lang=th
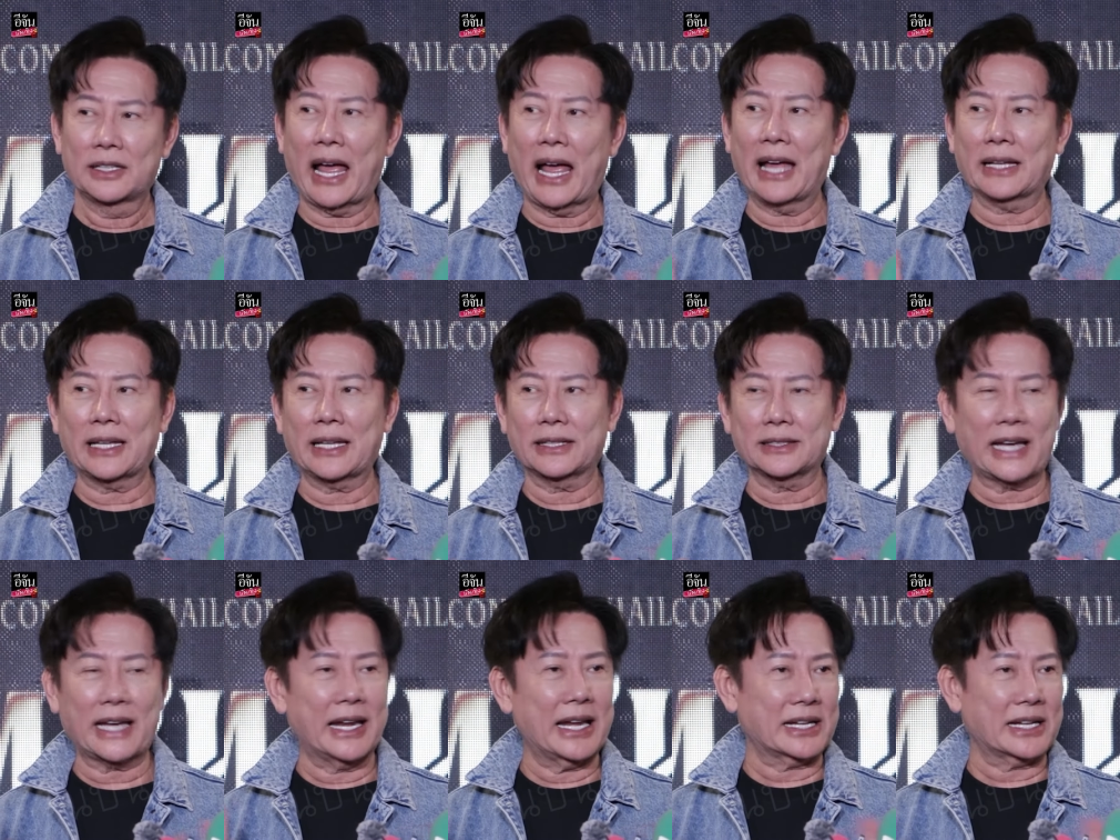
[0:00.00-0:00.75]
ถ้า
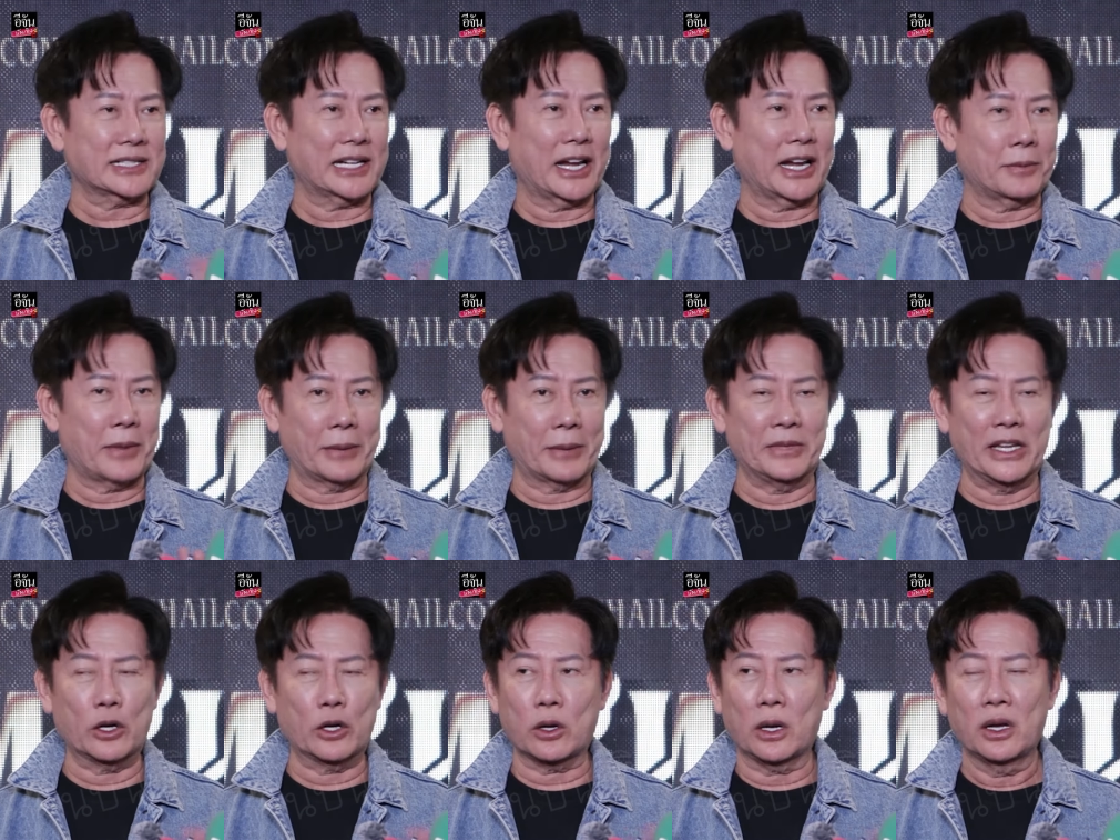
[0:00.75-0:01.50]
ใช้ลักษณะแบบ
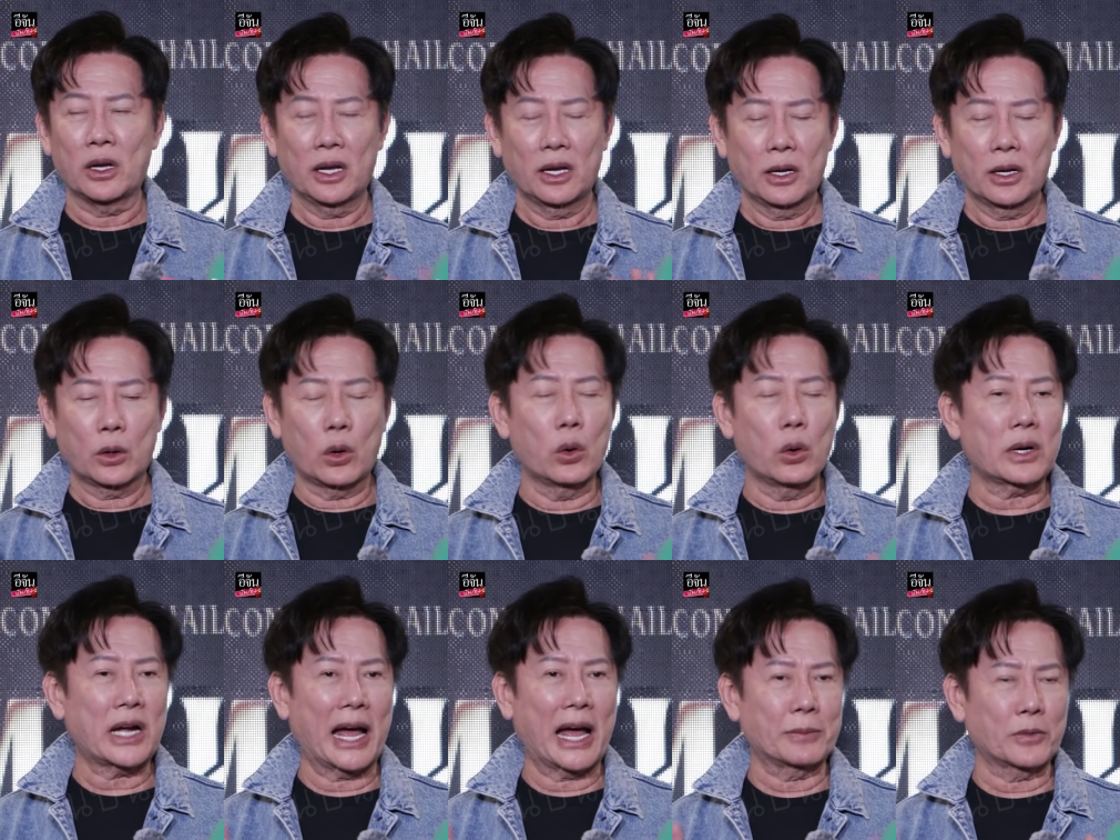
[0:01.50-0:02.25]
นี้คุ
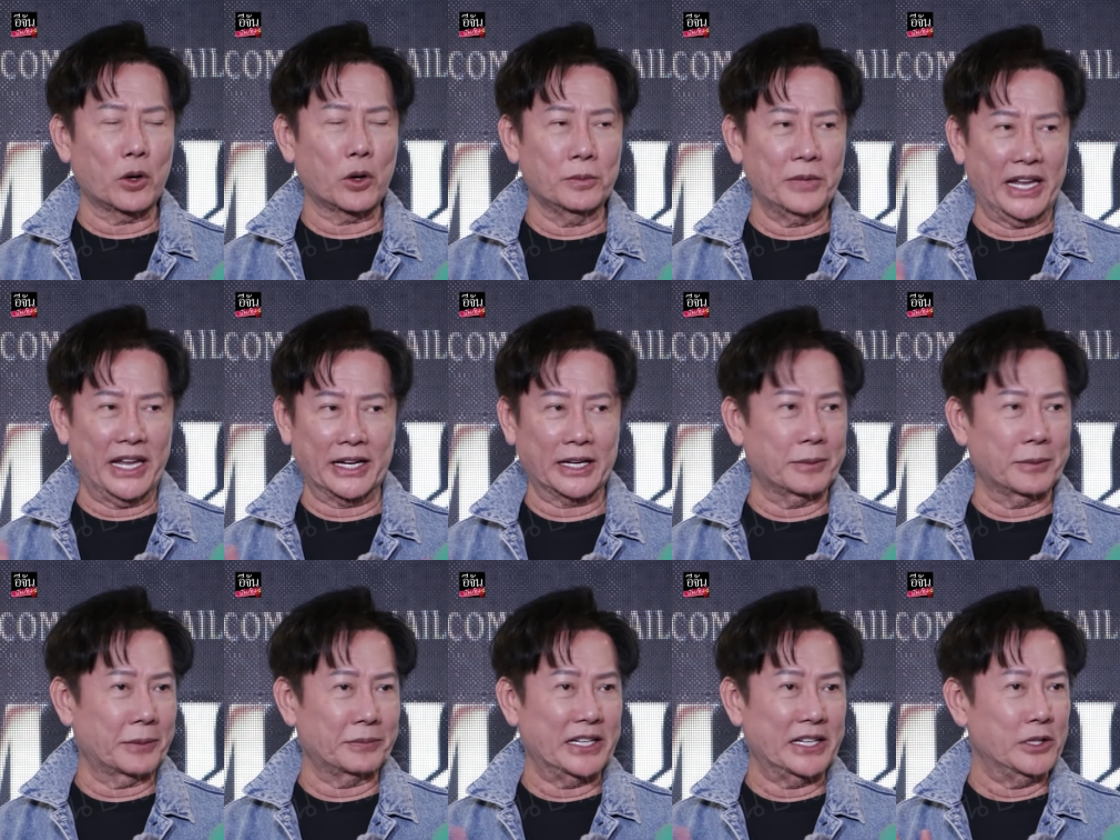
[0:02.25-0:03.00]
กคามข่มเหงกั
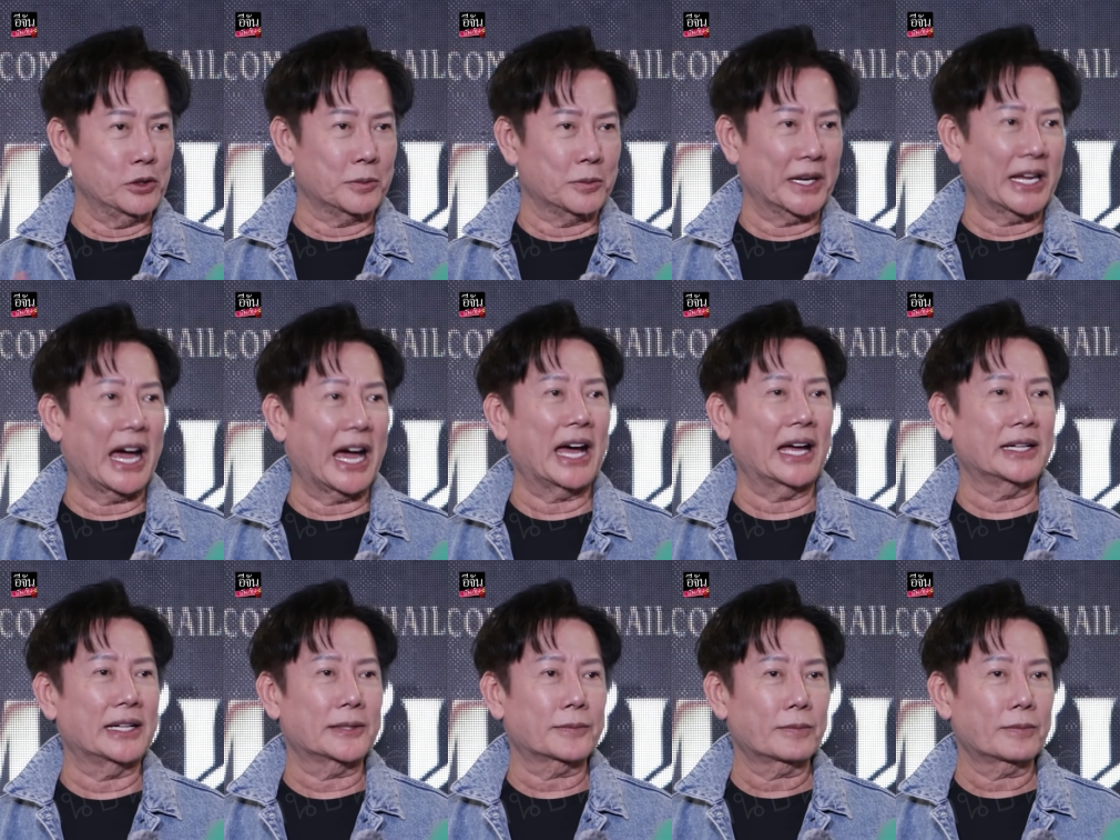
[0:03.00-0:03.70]
นแบบนี้อยู่ไม่ได้